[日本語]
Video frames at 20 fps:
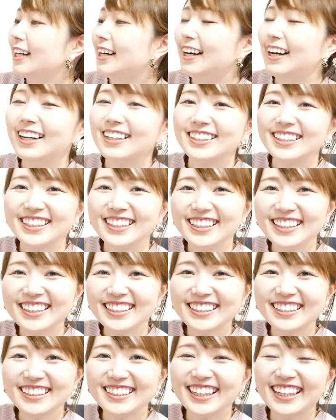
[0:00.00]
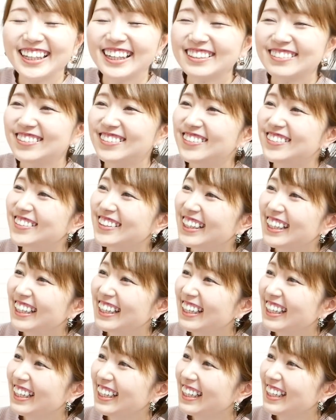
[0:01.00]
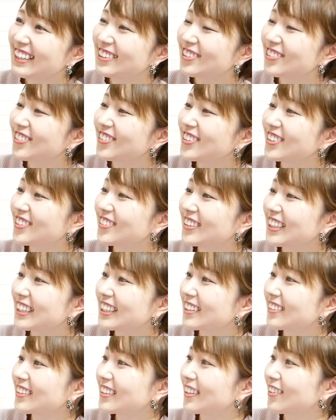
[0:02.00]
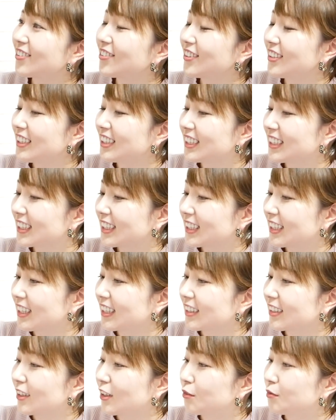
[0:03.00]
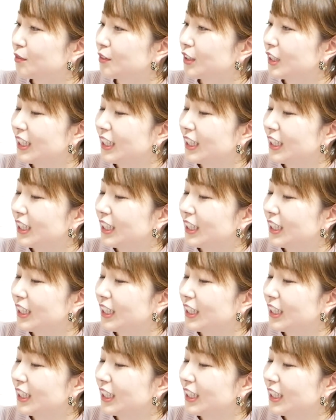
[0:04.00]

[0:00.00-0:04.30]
あいいですねあこれでお雑煮作ったら美味しかったかも